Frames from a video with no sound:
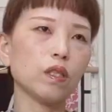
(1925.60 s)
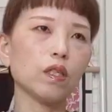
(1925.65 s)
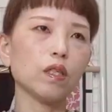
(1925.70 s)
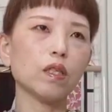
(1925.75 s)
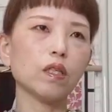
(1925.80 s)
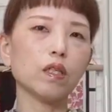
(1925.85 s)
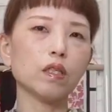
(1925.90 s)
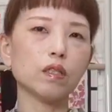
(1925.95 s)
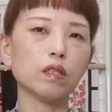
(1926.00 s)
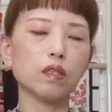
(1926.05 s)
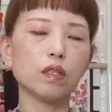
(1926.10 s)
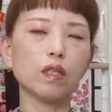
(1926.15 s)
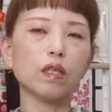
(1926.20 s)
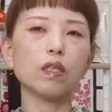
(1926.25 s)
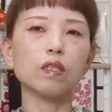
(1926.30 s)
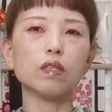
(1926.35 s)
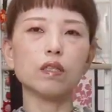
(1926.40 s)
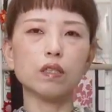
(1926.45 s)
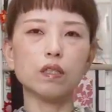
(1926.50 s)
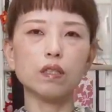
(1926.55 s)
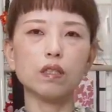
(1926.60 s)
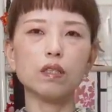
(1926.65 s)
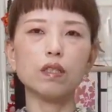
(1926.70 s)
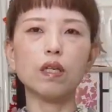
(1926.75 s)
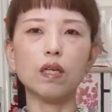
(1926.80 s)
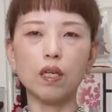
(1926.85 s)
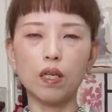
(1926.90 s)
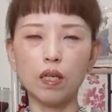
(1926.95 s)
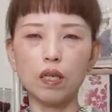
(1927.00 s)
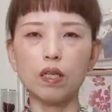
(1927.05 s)
長かったはず、
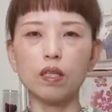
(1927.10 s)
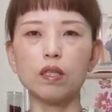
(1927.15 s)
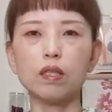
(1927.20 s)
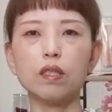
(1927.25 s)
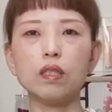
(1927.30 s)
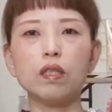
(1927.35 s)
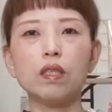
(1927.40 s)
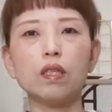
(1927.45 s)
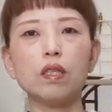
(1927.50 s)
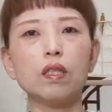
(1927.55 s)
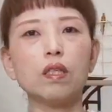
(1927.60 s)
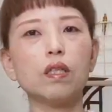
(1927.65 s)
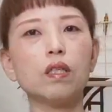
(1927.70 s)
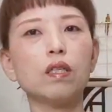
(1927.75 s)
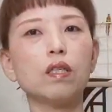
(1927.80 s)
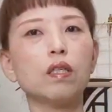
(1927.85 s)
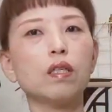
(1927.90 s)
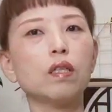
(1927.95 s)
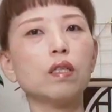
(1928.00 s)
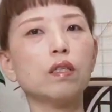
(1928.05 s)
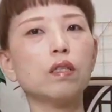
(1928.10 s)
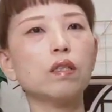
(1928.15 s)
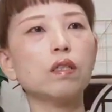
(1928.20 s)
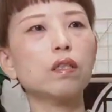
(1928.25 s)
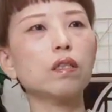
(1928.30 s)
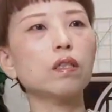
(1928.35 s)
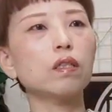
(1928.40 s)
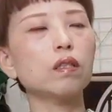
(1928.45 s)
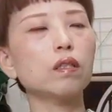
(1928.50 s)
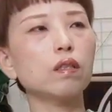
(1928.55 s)
はい、
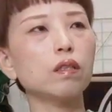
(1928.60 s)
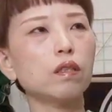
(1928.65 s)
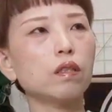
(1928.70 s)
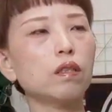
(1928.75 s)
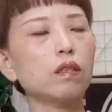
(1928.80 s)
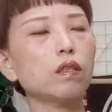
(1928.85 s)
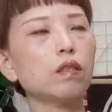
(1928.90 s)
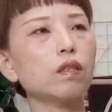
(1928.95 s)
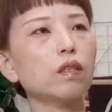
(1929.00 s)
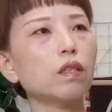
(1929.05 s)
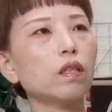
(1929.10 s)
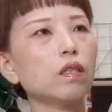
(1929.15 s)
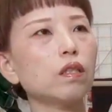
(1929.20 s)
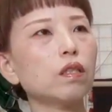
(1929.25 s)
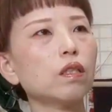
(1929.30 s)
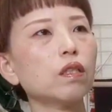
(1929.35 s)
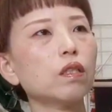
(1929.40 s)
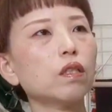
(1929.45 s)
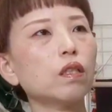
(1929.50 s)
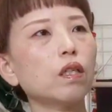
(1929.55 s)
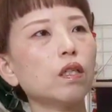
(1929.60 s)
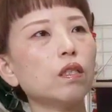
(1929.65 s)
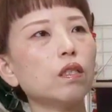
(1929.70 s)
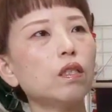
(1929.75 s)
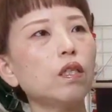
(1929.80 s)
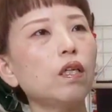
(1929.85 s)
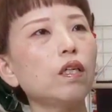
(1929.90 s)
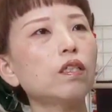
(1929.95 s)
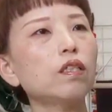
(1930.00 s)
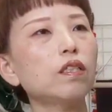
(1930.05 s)
うん、確かさ
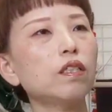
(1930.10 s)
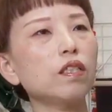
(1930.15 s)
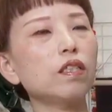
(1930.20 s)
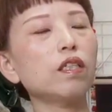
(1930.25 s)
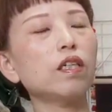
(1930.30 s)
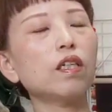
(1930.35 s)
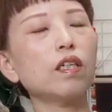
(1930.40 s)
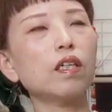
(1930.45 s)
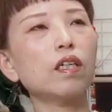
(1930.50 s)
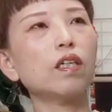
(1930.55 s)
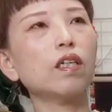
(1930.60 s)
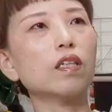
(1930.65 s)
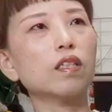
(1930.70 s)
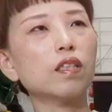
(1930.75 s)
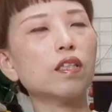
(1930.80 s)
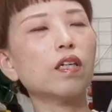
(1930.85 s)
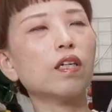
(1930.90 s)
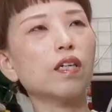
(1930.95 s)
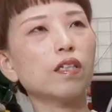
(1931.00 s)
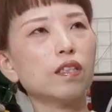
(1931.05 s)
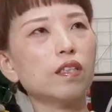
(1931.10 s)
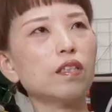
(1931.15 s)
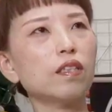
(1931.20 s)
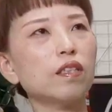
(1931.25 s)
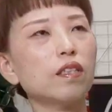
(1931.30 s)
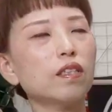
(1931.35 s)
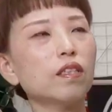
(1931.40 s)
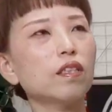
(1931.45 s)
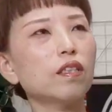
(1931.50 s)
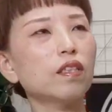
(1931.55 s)
んセンチ長かったは
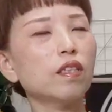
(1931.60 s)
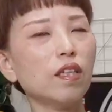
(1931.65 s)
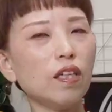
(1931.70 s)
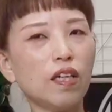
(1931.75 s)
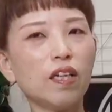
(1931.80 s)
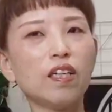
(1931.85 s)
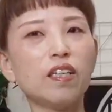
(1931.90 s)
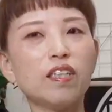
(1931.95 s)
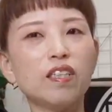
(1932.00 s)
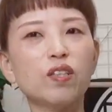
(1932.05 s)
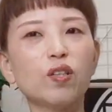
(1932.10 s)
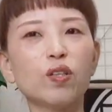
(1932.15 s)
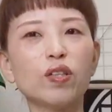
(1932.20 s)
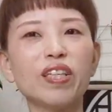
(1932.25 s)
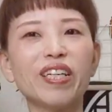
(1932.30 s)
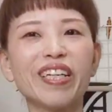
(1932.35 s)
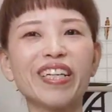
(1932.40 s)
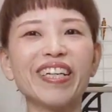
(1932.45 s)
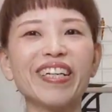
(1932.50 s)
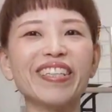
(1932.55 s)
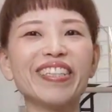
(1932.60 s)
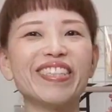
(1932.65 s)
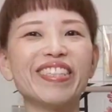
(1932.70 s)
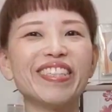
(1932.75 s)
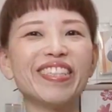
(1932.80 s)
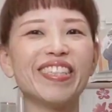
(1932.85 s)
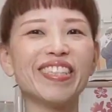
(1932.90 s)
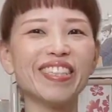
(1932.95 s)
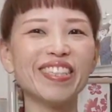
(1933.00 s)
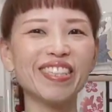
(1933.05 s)
ず。はい、そんな感
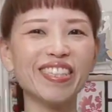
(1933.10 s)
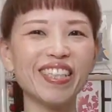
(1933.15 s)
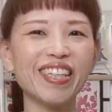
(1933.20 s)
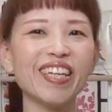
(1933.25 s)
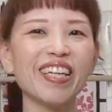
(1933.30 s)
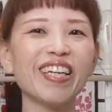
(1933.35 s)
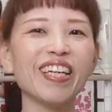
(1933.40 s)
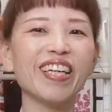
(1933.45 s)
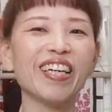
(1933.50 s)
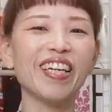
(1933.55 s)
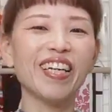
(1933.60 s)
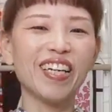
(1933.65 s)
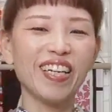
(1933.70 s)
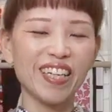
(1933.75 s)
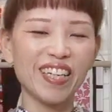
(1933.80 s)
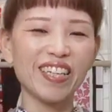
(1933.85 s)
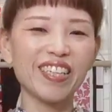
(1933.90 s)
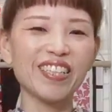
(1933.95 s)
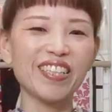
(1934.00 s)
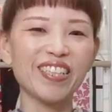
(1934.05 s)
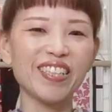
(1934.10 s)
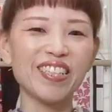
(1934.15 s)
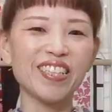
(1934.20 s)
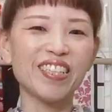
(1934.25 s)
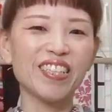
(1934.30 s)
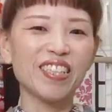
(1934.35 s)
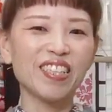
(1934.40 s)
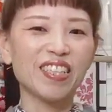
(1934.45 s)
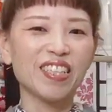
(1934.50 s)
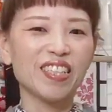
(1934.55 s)
じですね。はい。
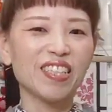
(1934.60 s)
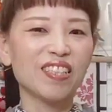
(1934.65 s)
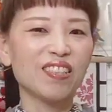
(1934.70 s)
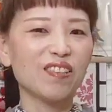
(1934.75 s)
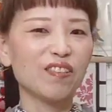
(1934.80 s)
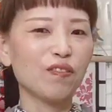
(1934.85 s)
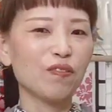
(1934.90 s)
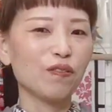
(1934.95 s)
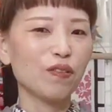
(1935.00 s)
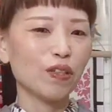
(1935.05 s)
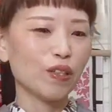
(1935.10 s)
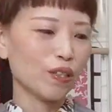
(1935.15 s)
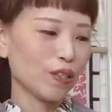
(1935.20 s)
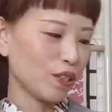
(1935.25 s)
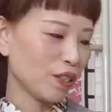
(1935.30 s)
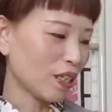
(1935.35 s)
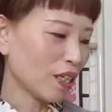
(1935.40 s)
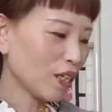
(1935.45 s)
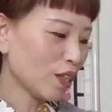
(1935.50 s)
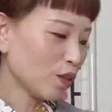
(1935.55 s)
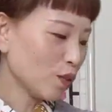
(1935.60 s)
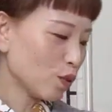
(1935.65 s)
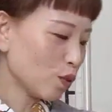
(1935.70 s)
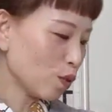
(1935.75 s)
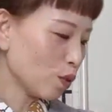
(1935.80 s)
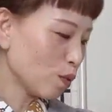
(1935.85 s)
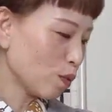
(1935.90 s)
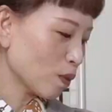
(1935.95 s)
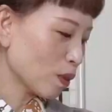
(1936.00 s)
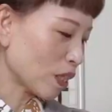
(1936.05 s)
まあ、台
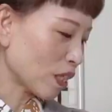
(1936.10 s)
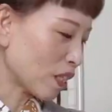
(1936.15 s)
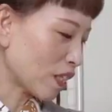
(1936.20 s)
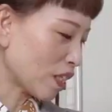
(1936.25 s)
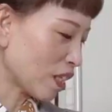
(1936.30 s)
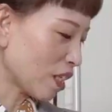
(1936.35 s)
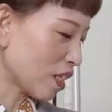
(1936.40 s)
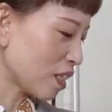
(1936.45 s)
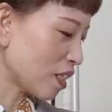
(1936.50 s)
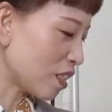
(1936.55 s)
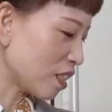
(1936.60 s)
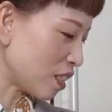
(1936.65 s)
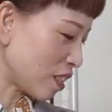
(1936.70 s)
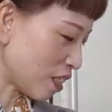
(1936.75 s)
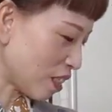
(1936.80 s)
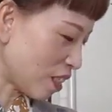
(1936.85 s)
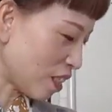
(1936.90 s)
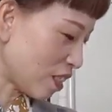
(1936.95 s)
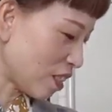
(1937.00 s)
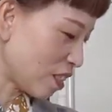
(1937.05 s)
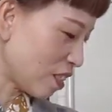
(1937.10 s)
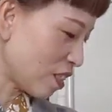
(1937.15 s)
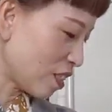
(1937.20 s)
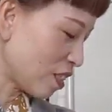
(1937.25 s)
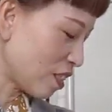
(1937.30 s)
所も立たないしね。